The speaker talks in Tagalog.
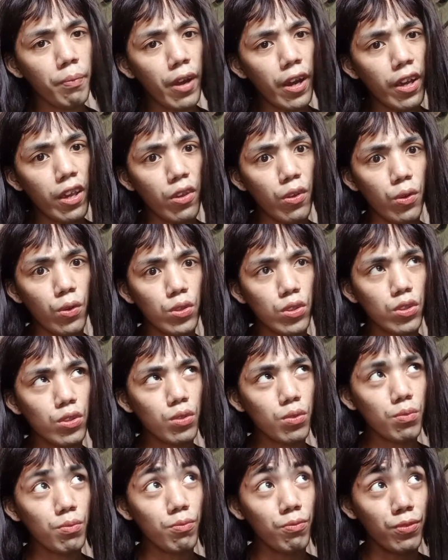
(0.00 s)

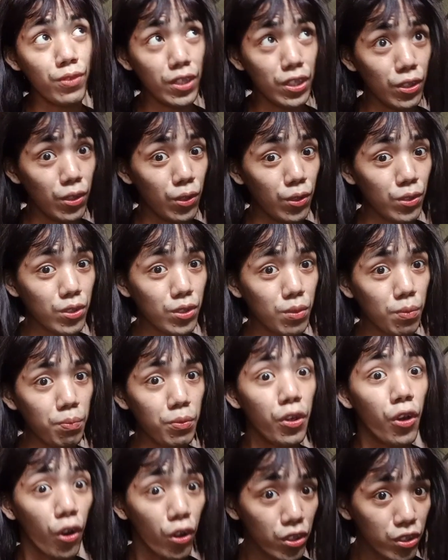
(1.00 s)
Bios, Vios,
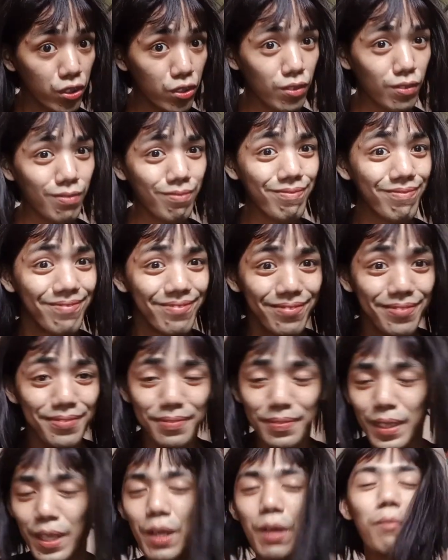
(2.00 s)
Vios.
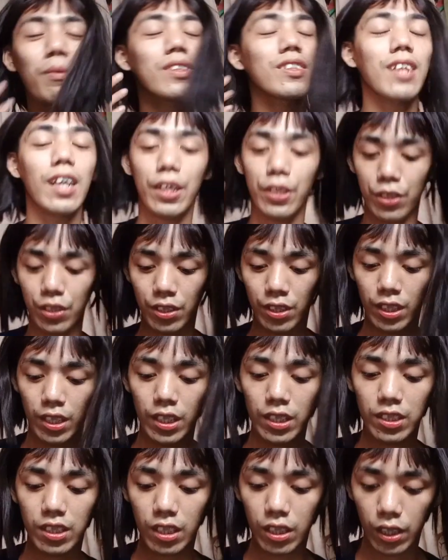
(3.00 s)
Basta yun,
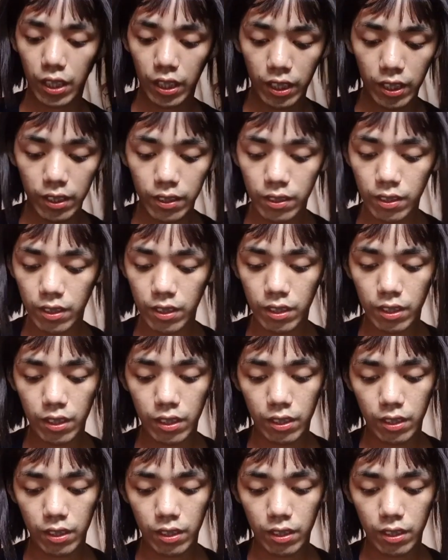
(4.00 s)
si Queen,